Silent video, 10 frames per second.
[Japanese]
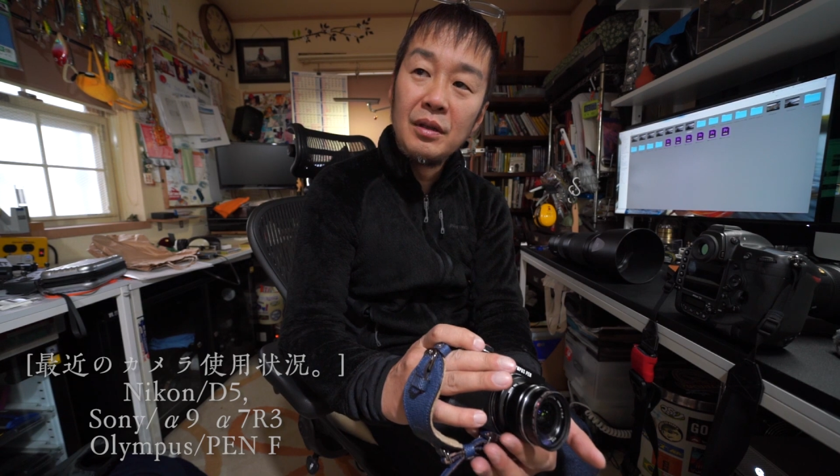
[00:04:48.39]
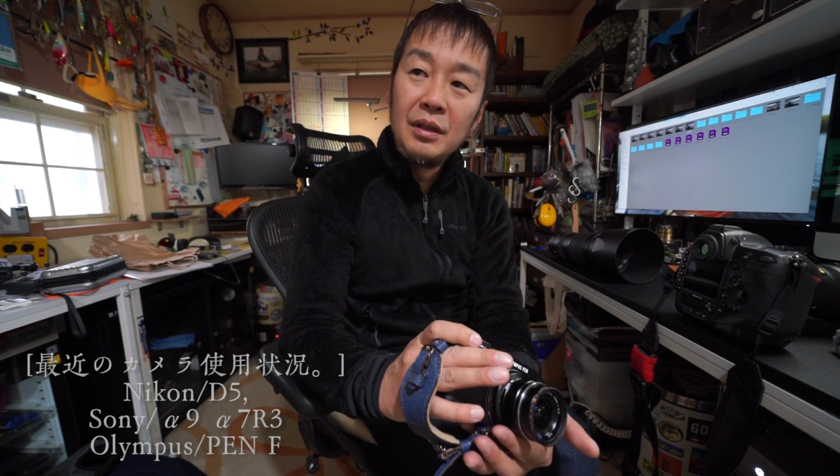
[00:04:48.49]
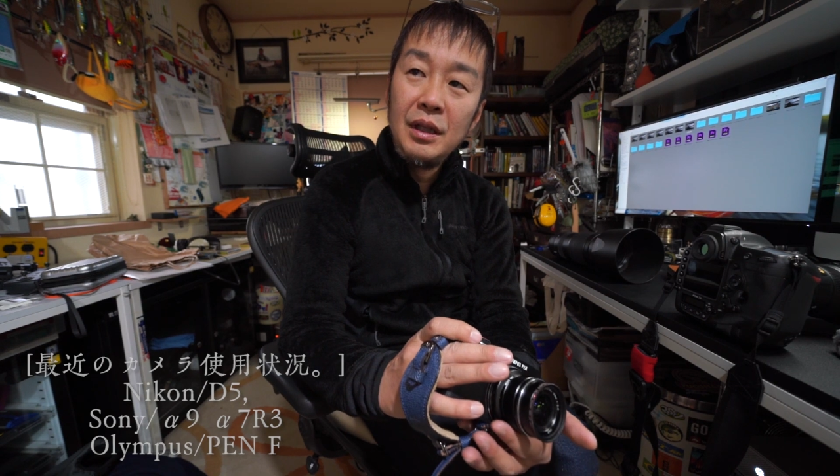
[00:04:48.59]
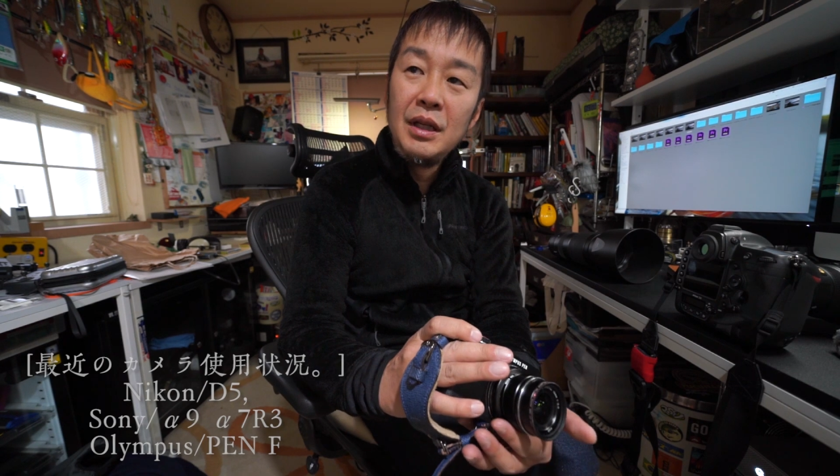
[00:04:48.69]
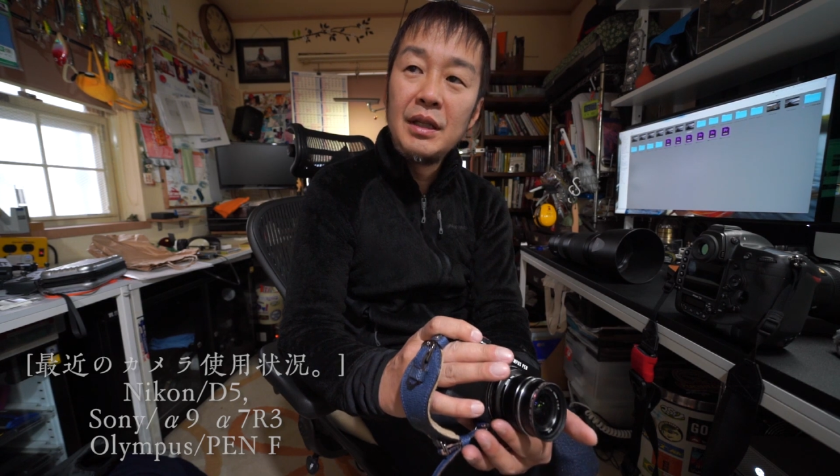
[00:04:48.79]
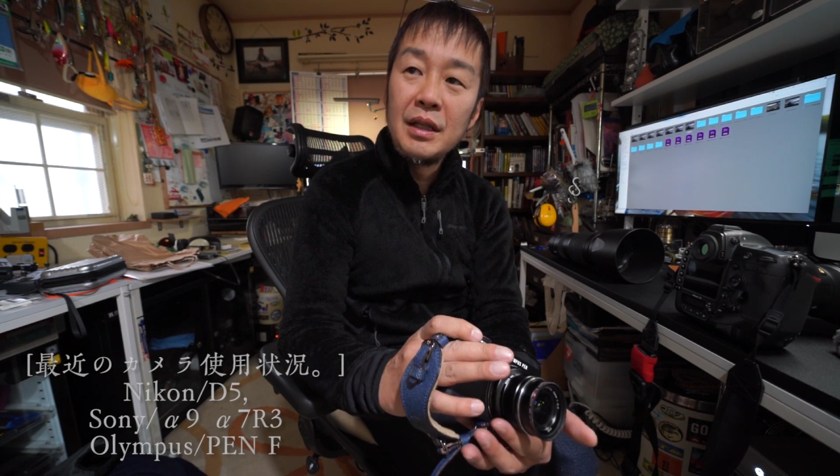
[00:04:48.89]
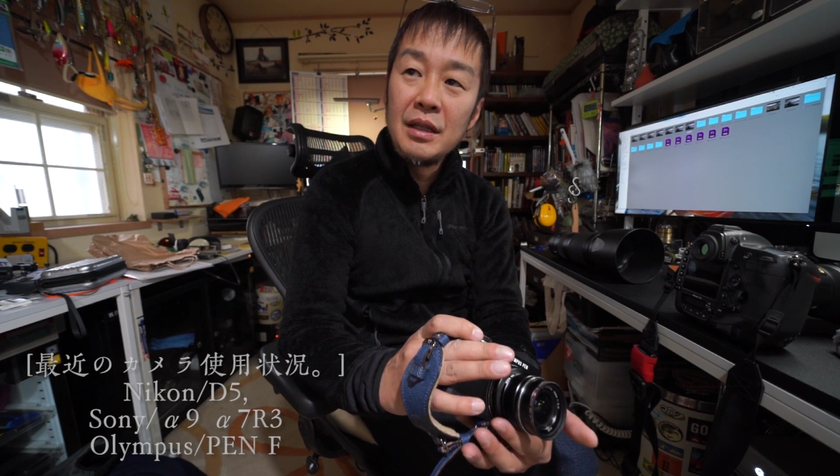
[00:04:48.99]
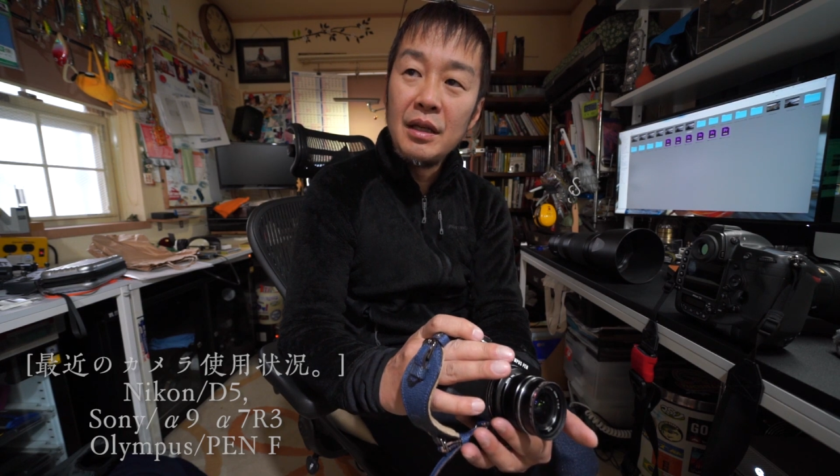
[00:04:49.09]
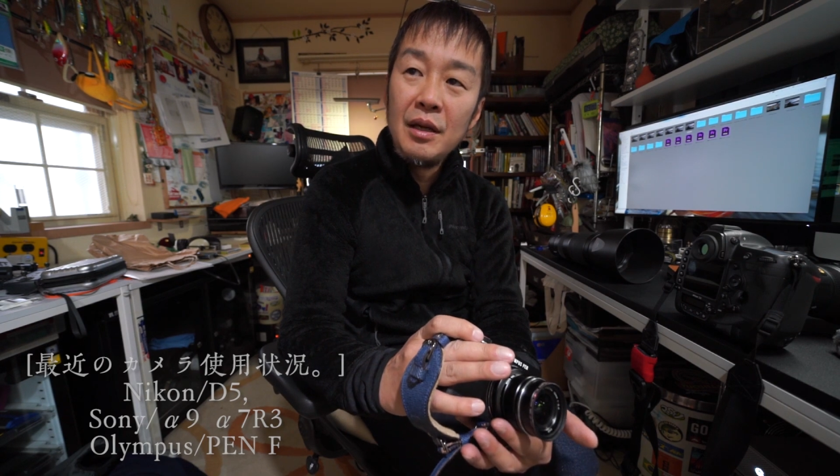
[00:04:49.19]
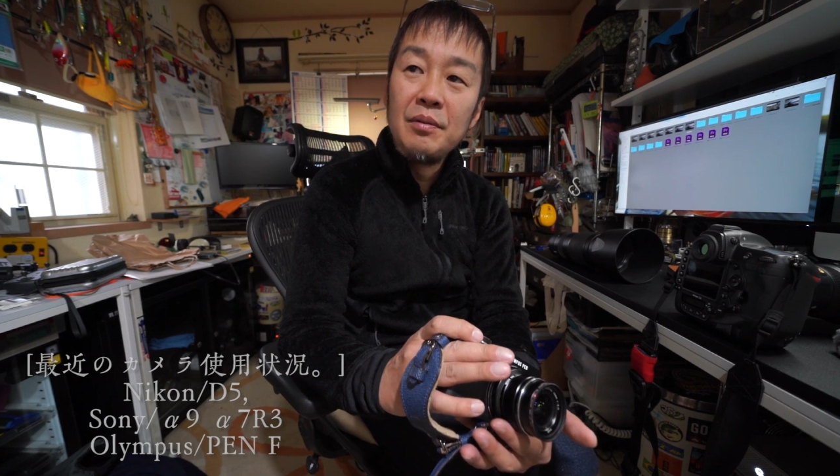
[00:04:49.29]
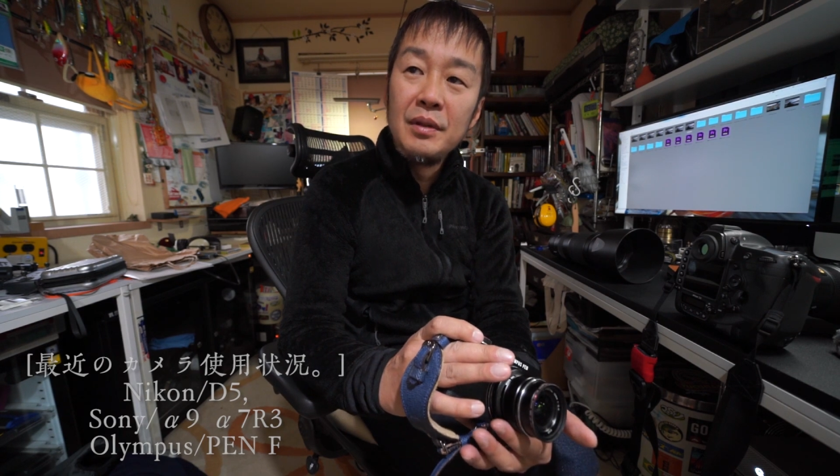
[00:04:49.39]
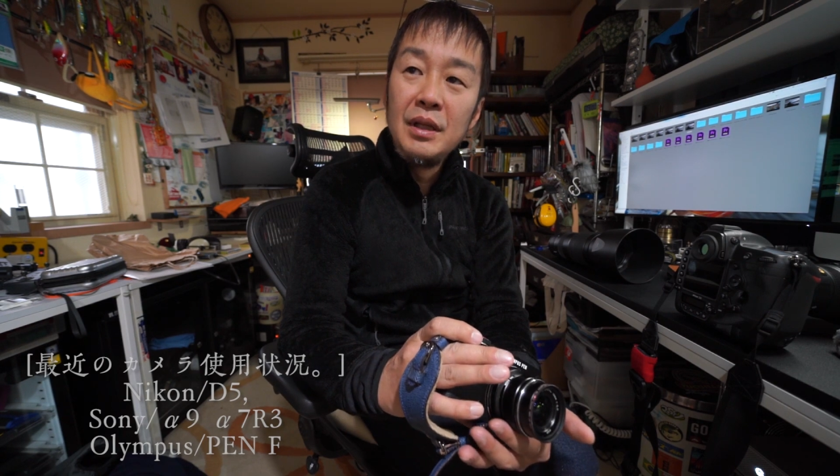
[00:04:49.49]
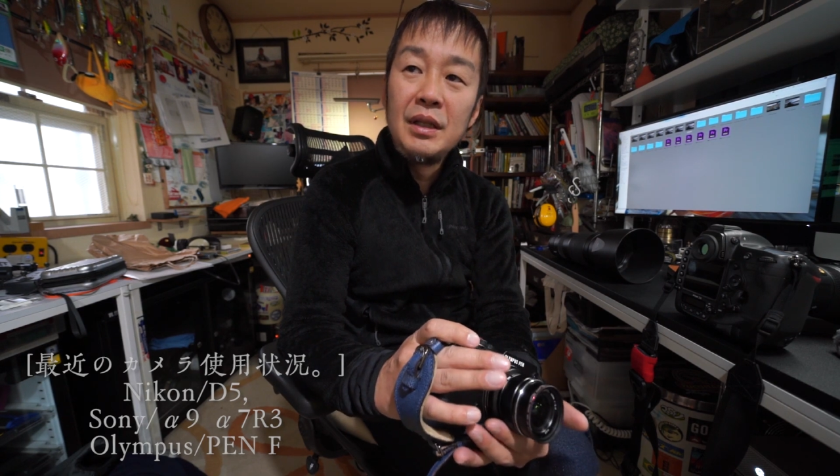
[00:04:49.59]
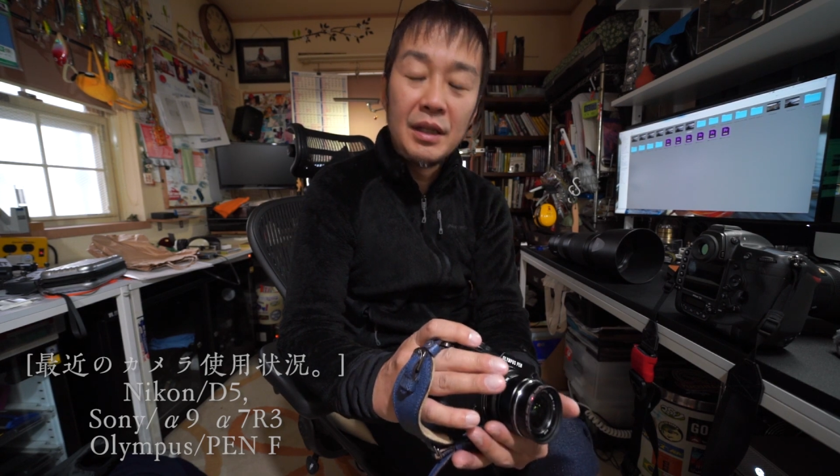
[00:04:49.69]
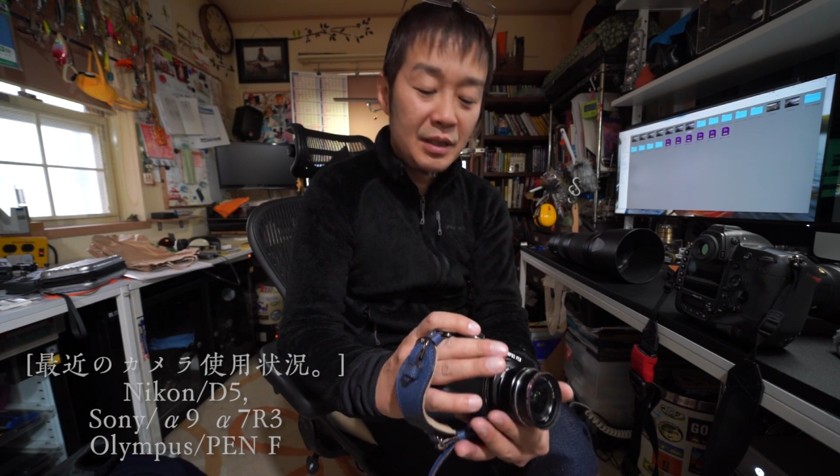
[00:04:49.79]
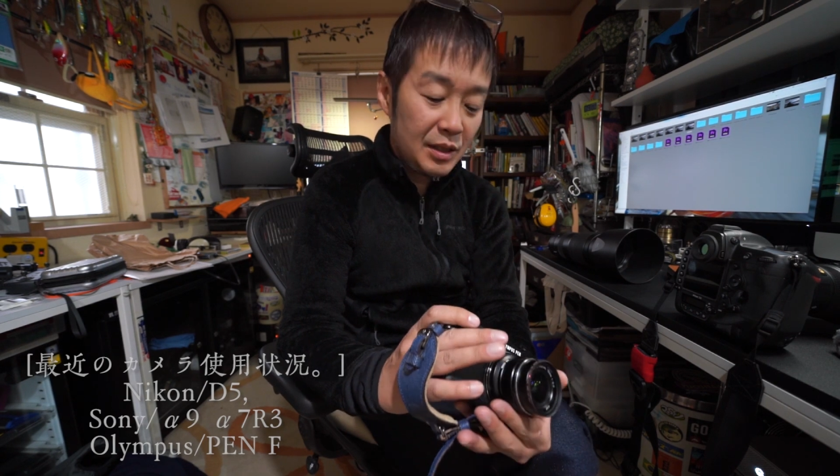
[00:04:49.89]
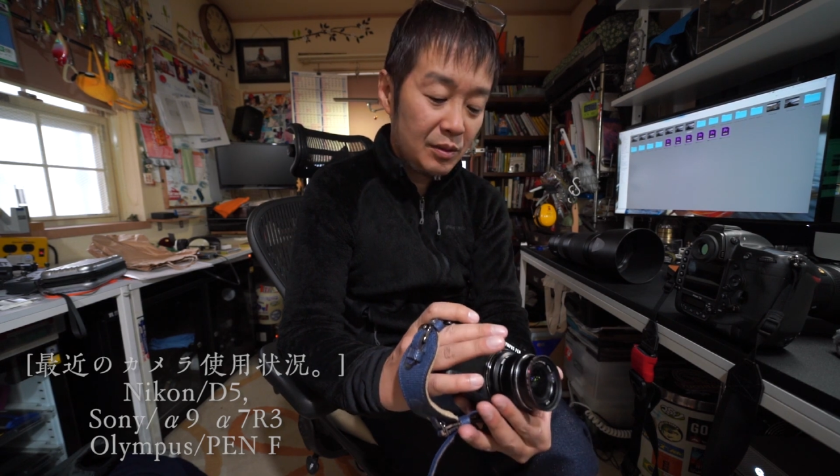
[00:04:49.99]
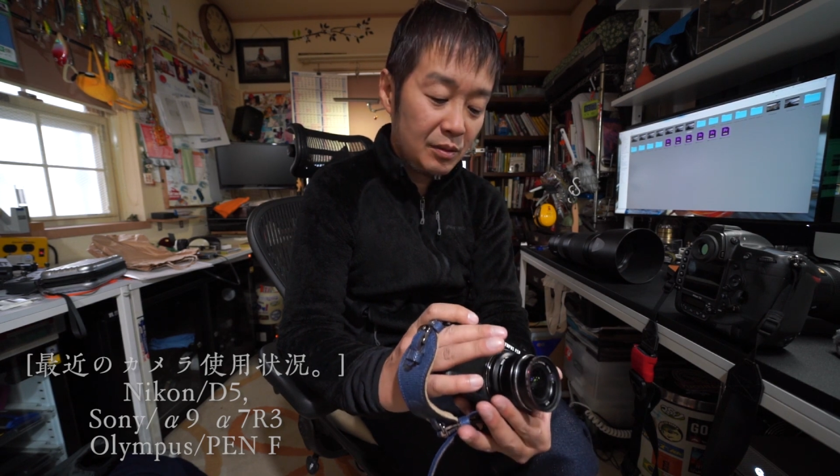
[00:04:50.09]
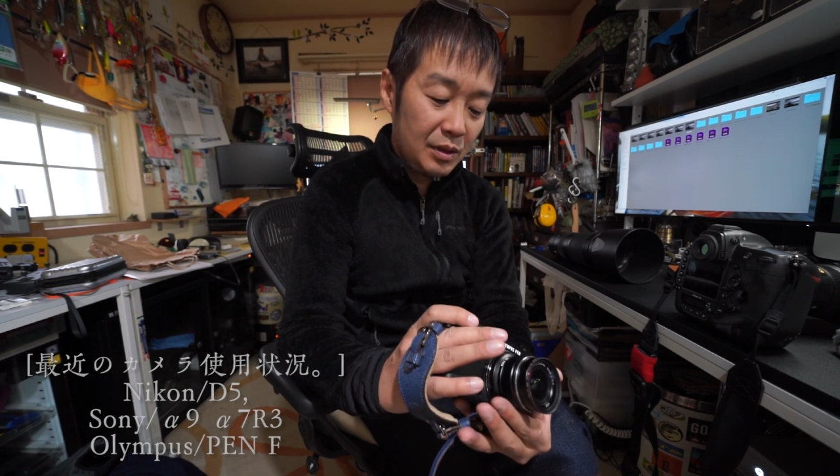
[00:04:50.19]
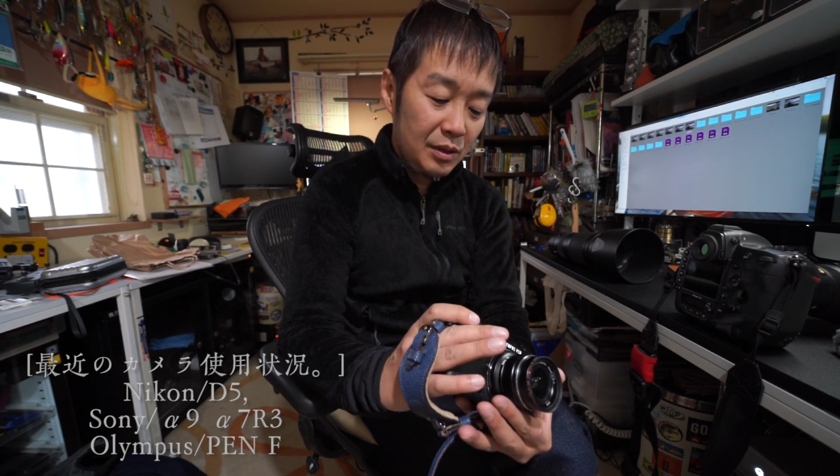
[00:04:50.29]

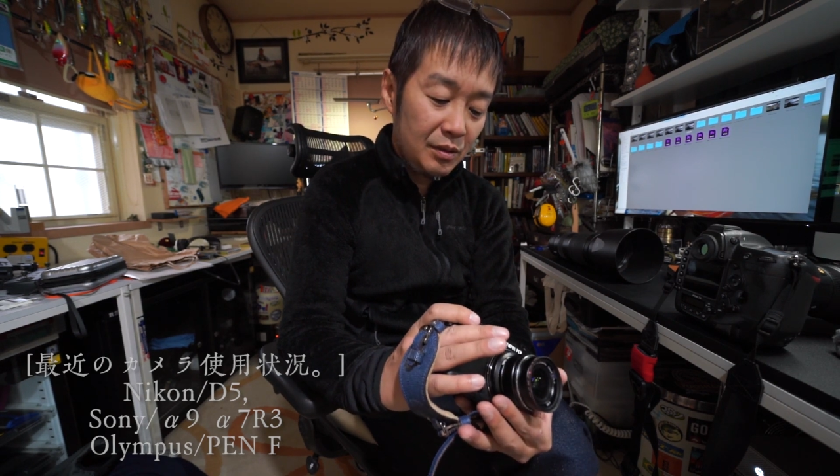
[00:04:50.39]
2.F2.0